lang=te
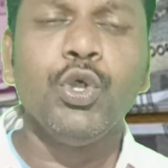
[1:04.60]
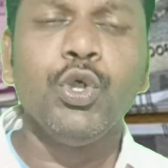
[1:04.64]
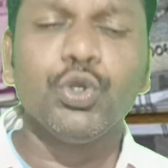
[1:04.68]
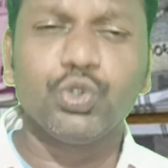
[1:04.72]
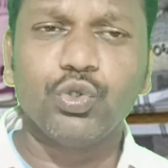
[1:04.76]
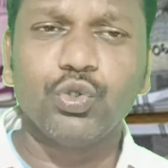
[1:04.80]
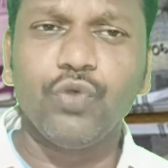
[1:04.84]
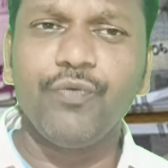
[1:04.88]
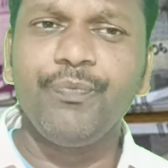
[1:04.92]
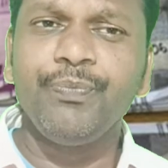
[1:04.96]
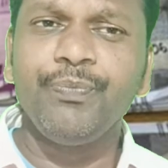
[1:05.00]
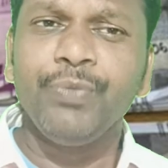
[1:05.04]

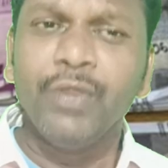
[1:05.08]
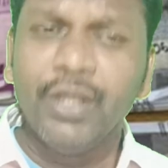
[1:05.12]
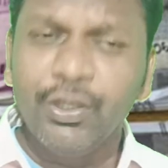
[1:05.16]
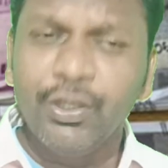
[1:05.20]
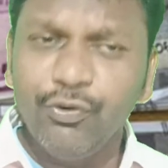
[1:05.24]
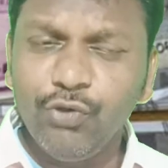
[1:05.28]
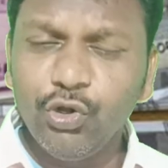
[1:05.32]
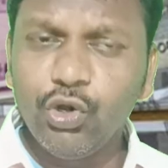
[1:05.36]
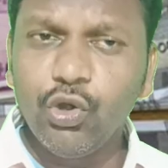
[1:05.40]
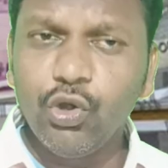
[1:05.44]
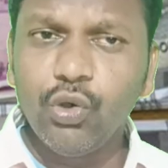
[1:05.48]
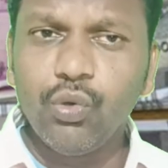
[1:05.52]
సో
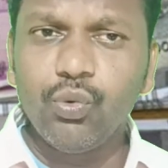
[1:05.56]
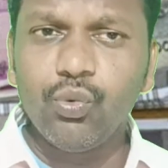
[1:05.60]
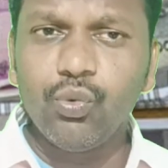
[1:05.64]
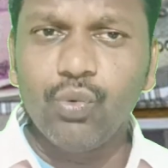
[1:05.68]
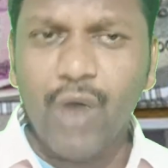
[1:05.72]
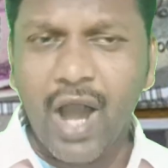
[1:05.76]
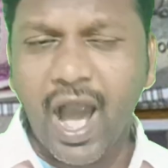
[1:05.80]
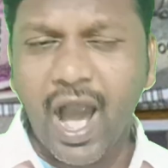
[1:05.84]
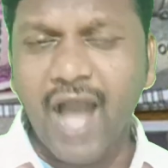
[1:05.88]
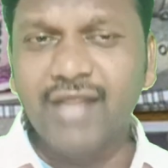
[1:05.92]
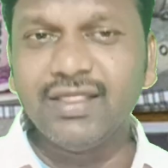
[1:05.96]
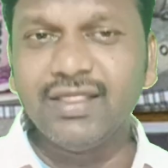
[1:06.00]
వీళ్ళు
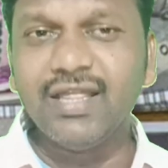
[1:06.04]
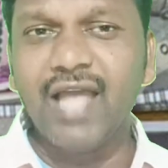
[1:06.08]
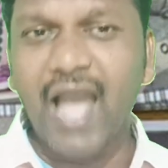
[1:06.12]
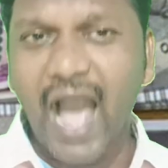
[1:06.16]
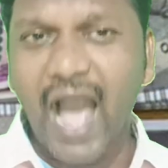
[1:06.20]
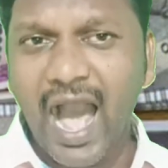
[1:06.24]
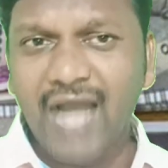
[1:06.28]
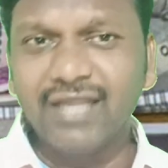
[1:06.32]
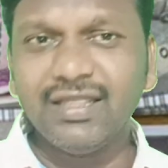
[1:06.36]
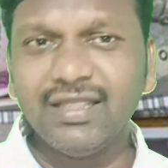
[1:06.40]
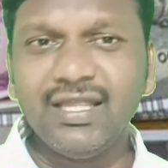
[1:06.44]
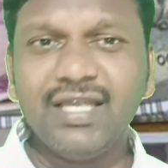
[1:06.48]
ఆ
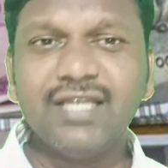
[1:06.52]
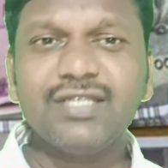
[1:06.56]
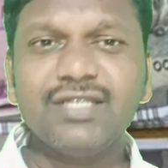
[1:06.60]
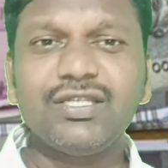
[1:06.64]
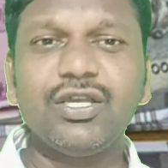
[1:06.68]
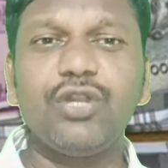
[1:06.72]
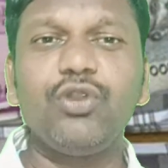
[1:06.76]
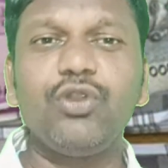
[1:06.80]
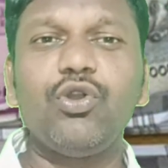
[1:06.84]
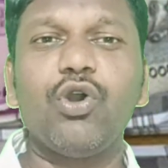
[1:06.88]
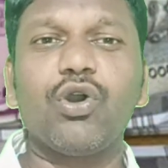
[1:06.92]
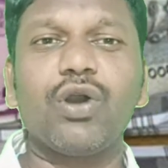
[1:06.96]
ఆ
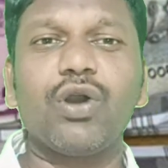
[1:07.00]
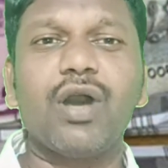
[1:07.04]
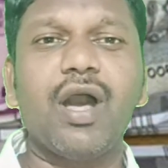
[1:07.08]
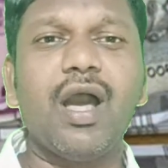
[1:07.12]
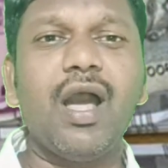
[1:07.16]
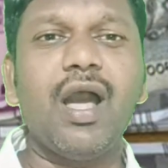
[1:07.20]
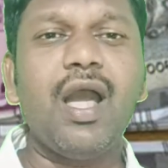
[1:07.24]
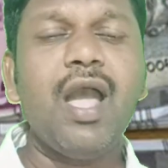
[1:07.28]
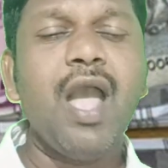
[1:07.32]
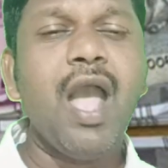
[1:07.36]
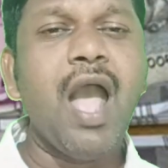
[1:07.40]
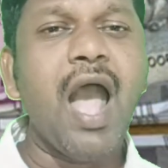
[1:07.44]
దేశం యొక్క
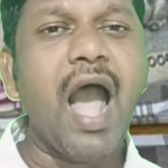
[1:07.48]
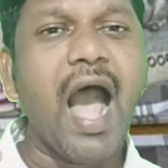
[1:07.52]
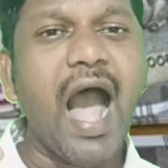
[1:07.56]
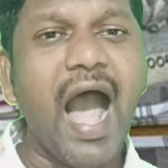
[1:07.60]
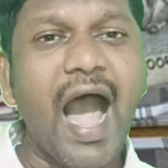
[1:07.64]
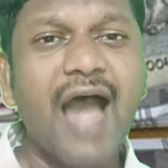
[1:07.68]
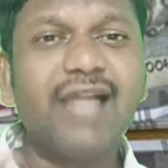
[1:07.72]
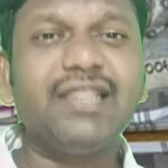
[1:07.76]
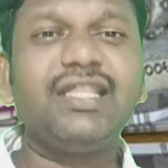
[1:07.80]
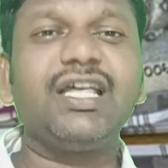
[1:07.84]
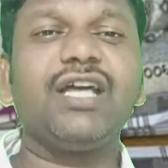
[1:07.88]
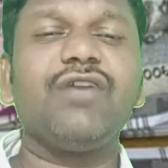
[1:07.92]

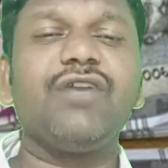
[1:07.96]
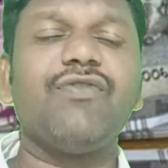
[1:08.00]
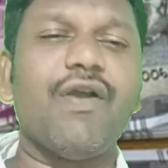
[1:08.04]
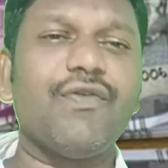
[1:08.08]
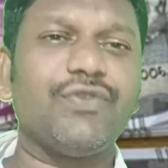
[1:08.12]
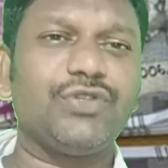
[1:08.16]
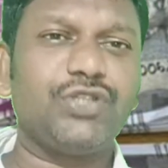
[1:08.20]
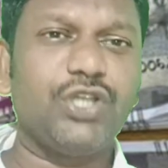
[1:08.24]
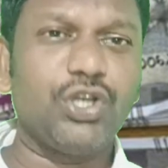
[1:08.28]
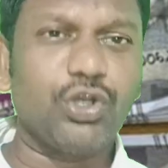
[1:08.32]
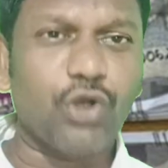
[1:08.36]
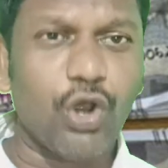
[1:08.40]
ఆర్థిక
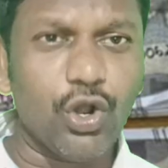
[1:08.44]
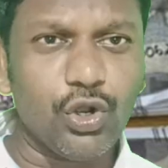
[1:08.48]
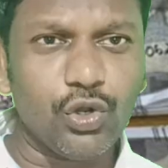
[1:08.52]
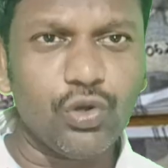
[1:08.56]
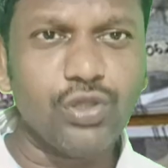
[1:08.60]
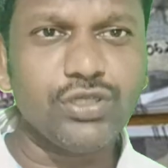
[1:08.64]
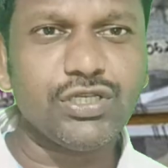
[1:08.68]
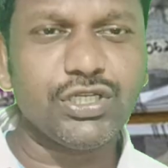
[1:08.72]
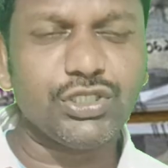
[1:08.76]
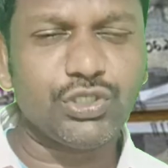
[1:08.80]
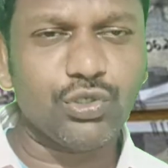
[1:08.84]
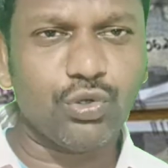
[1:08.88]
వ్యవస్థను
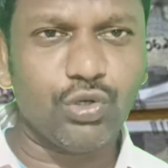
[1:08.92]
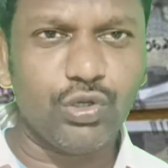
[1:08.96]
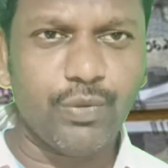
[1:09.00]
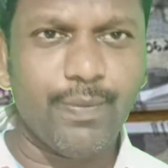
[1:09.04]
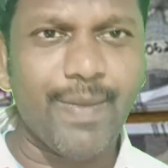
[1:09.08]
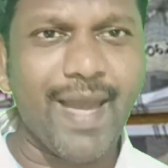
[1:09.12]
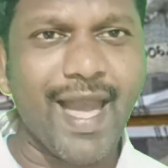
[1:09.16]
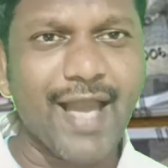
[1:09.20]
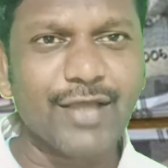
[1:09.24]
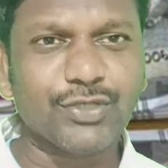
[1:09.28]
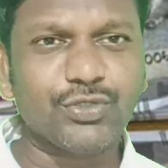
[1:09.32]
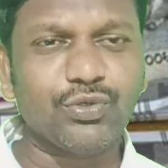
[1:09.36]
కంట్రోల్ చేసే కొన్ని
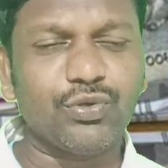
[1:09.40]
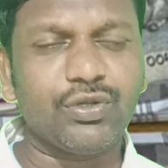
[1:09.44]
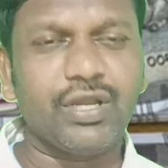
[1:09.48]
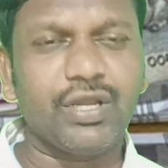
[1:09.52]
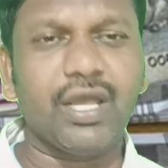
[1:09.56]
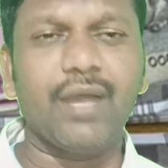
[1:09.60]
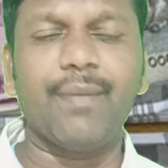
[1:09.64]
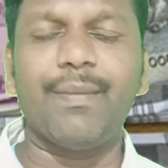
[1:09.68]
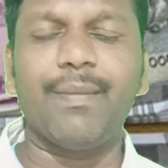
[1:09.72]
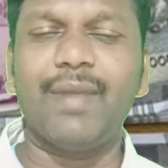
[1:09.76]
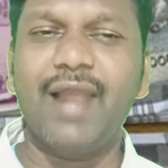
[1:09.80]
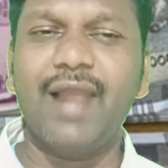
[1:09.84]
బ్యాంక్స్
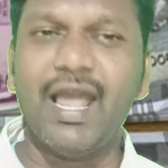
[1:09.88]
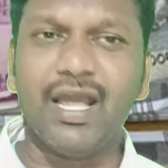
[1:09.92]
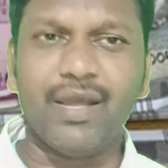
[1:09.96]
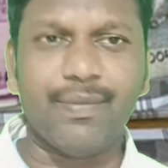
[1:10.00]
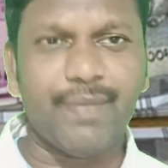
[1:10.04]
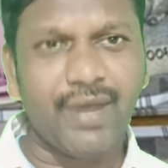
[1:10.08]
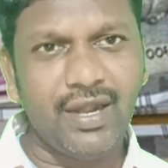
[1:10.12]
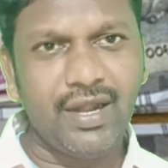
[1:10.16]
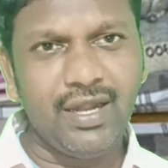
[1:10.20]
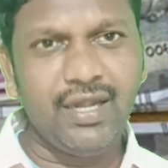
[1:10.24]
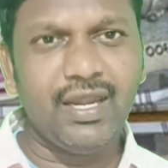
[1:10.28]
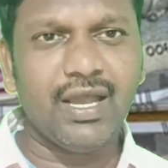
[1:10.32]
ఉంటాయి లైక్
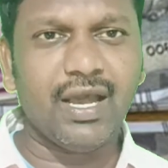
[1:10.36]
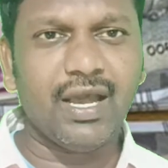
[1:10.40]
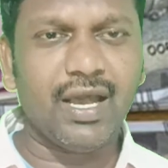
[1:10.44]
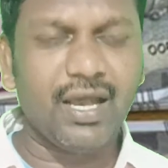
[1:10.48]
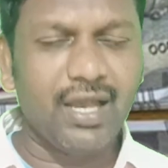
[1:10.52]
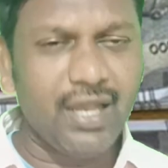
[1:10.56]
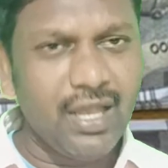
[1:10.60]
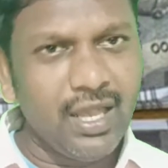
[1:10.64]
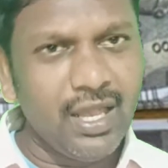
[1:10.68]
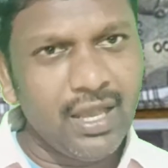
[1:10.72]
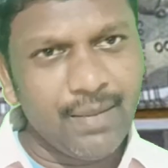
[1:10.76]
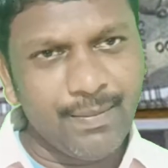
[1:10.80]
మన ఇండియా
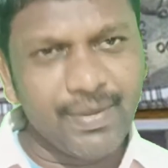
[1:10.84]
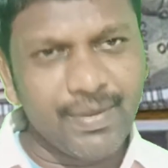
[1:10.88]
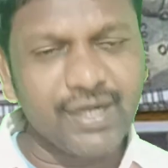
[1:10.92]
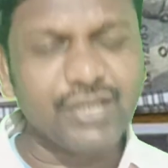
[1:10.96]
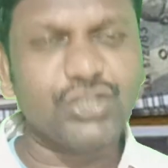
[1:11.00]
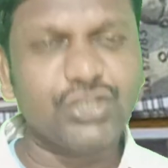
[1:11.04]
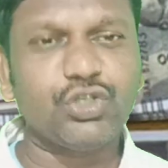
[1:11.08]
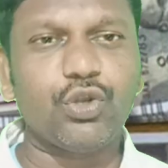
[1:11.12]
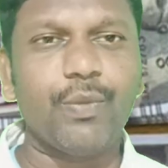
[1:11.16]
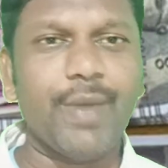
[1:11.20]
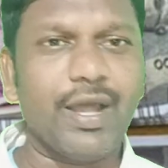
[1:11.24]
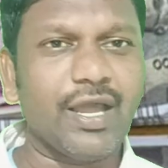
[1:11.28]
మన
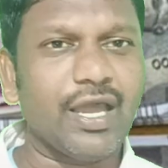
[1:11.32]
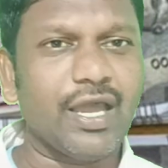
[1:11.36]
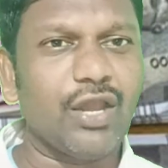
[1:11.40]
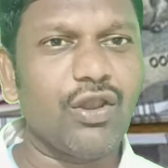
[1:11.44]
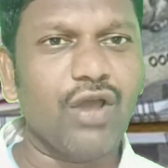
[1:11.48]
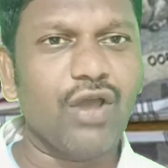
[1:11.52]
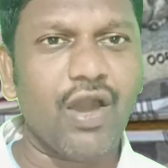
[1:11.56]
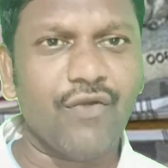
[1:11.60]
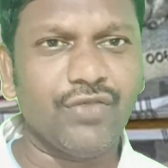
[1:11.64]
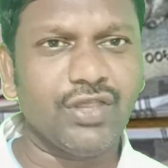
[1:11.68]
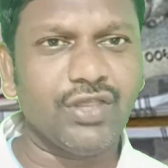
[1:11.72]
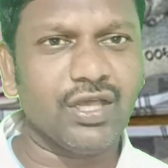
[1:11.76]
రిజర్వ్ బ్యాంక్
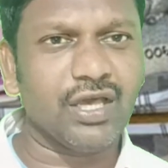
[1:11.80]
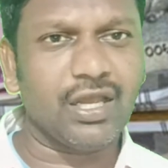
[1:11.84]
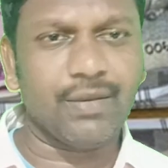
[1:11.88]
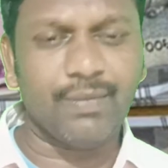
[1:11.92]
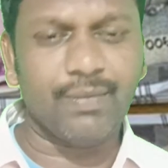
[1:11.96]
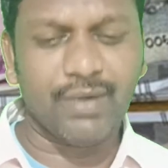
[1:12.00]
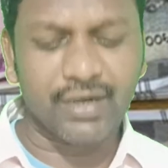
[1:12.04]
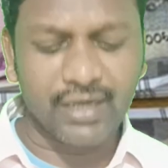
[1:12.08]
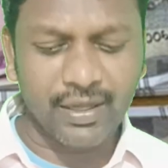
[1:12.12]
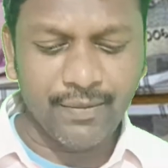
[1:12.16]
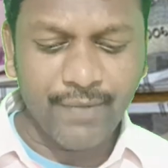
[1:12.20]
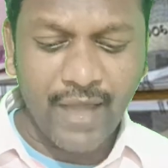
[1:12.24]
ఎలాగో ఆ విధంగా
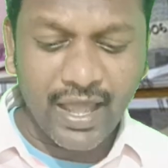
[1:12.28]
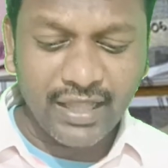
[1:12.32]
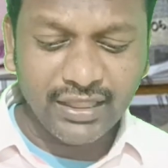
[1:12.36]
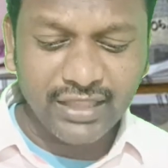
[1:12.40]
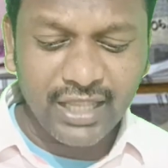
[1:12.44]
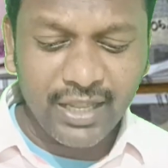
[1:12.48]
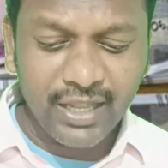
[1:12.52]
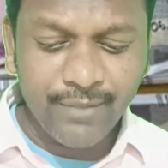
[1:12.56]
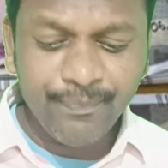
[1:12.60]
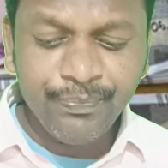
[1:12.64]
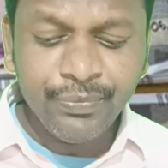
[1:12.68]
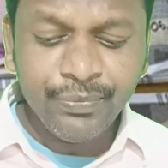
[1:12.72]
అనమాట
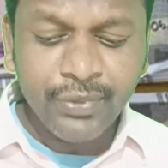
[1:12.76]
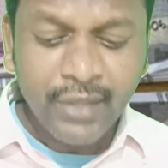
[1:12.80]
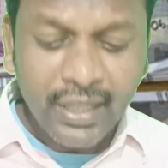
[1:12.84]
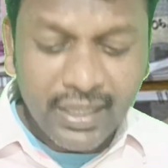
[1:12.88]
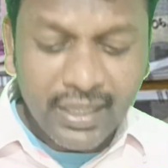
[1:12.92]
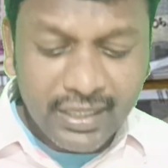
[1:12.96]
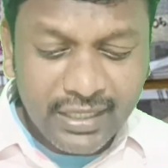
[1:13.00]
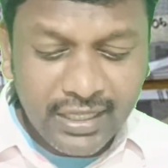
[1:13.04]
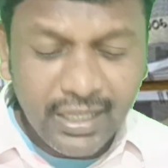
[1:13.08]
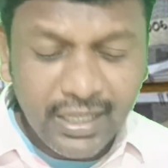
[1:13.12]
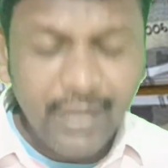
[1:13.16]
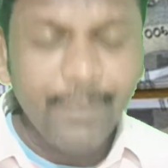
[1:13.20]
అయితే
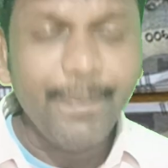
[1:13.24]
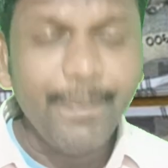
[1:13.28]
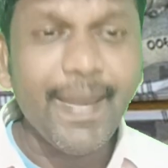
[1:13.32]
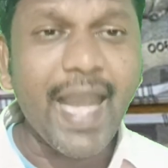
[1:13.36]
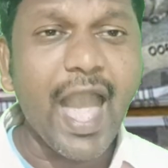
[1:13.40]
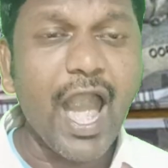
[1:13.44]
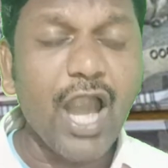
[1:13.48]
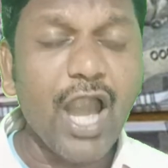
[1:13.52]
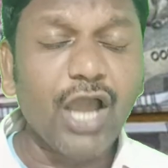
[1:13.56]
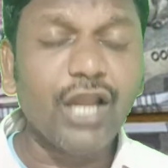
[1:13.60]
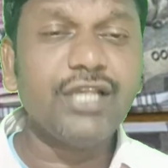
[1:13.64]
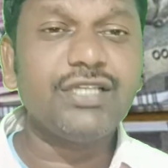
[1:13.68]
ఈ
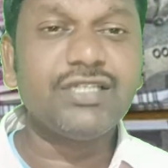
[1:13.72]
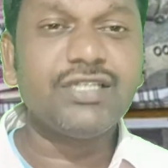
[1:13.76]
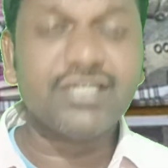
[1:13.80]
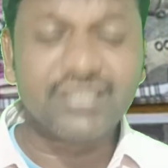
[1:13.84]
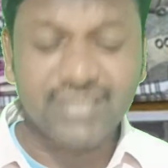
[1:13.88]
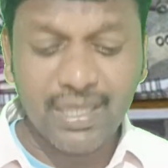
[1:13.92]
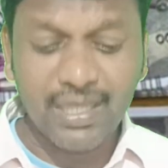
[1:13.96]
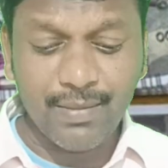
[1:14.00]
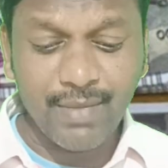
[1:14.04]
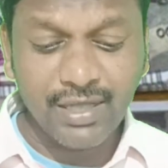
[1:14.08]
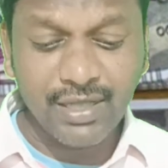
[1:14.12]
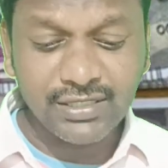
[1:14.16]
బ్యాంకులు ఇచ్చిన
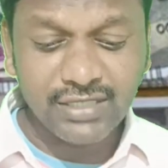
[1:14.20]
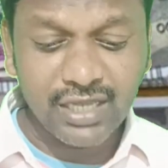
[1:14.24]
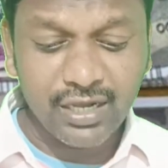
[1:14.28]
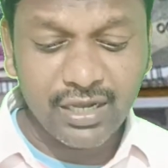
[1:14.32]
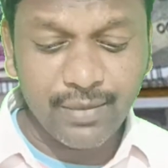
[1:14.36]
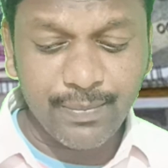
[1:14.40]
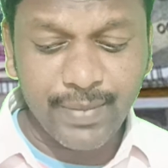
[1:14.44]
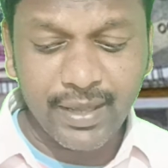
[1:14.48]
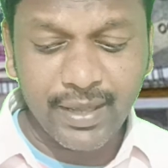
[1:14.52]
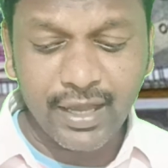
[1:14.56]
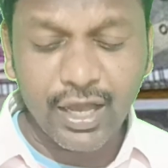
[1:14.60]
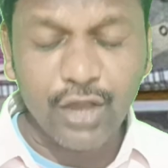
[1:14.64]

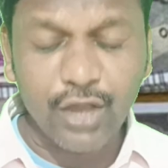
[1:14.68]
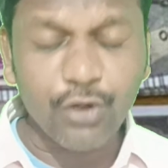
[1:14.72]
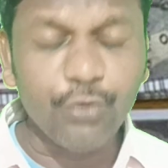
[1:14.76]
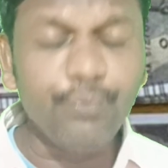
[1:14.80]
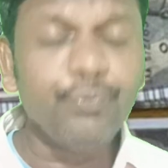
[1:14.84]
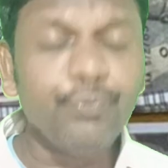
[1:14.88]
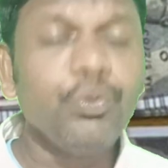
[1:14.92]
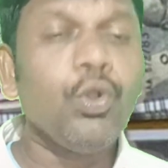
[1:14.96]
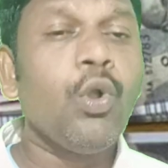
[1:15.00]
సమాచారం ప్రకారం